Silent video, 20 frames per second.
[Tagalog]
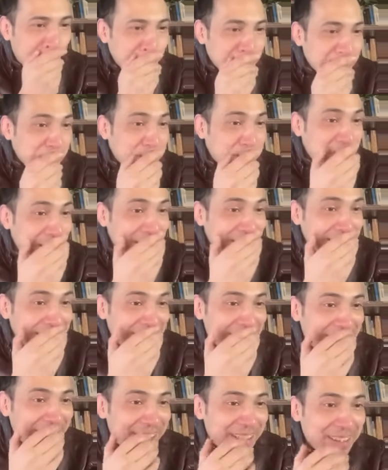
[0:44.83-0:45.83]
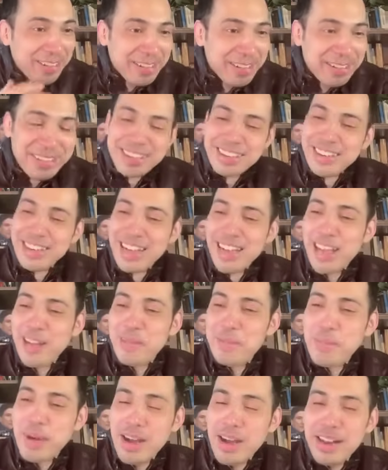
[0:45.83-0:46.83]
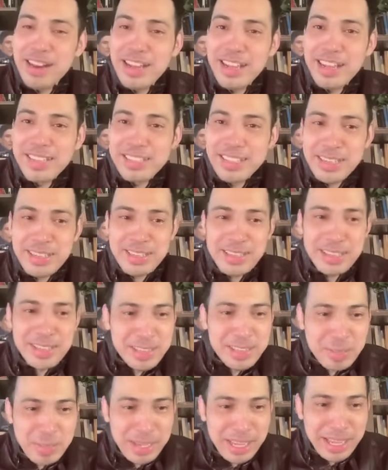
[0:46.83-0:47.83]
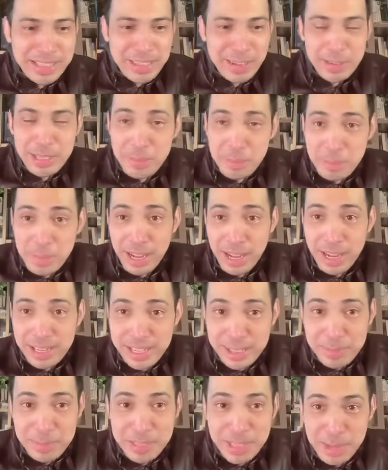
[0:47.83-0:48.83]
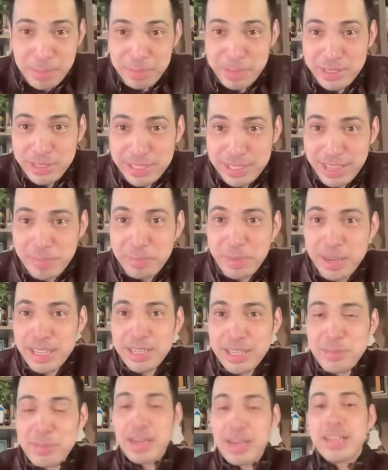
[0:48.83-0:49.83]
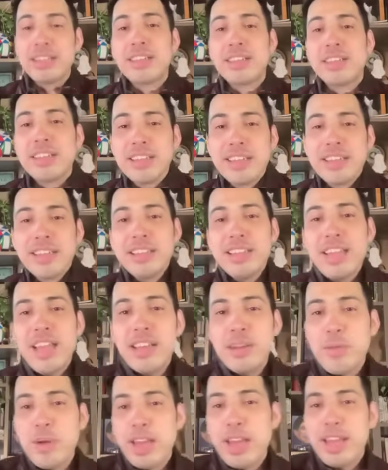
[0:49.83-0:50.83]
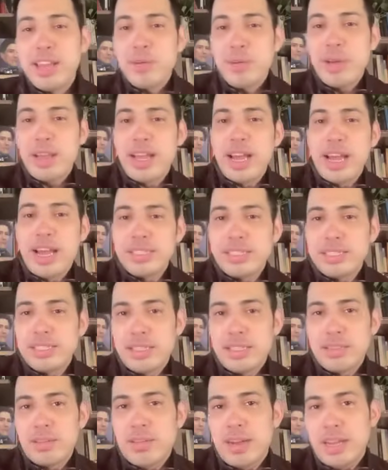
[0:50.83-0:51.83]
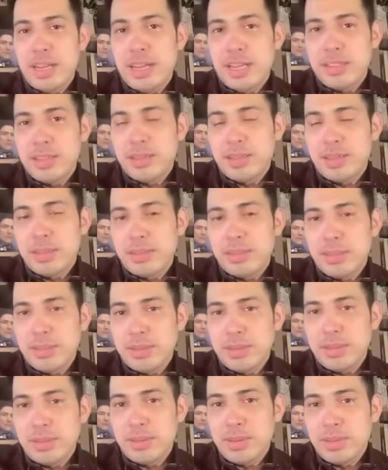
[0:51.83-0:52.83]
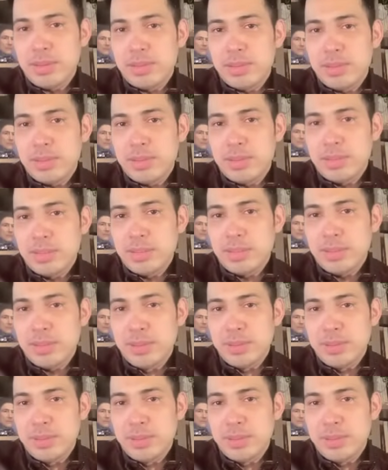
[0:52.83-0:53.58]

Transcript: na-block na kayo. Bahala kayo diyan. Hindi pa yata ako na-block. Let me double check. Baka naman. Hindi, anyway, anyway guys. Ito ah, ito, ito, ito, ito, ito, ito, ito.